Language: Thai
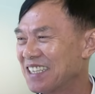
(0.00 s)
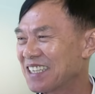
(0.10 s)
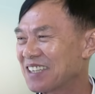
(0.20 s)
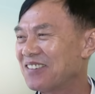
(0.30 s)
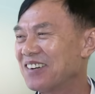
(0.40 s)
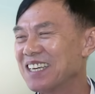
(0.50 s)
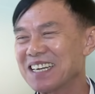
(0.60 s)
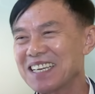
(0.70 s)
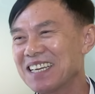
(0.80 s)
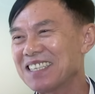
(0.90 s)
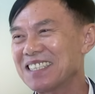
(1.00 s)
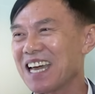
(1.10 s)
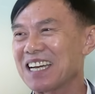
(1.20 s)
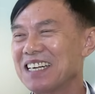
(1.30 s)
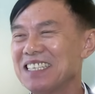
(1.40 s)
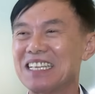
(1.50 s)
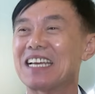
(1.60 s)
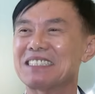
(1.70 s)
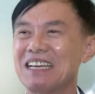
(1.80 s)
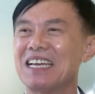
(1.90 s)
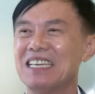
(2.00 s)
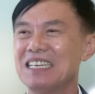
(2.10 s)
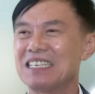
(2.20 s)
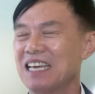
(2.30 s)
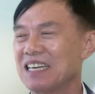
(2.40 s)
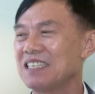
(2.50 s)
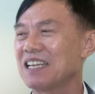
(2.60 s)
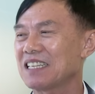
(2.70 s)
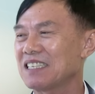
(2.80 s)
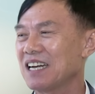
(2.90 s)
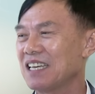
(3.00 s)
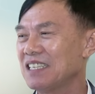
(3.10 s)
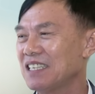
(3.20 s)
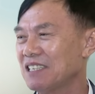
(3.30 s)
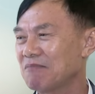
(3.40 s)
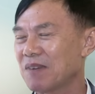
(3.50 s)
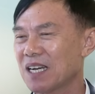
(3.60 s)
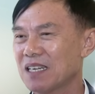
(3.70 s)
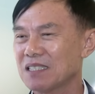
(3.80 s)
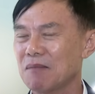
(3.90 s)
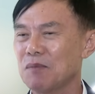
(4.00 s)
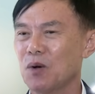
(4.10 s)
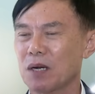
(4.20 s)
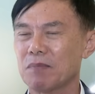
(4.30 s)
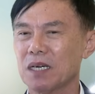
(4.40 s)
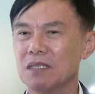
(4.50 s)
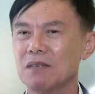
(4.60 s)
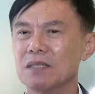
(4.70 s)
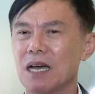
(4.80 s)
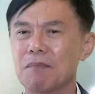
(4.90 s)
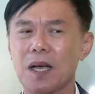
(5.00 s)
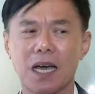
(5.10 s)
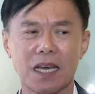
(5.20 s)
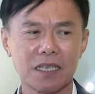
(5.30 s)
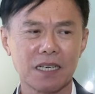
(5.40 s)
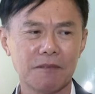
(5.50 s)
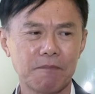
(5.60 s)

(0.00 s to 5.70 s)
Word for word: ก็คุยอย่างเงี้ย เด็กก็อึดอัดใจ เด็กอึดอัดใจนะมาตำรวจมันก็ต้องทำงานไง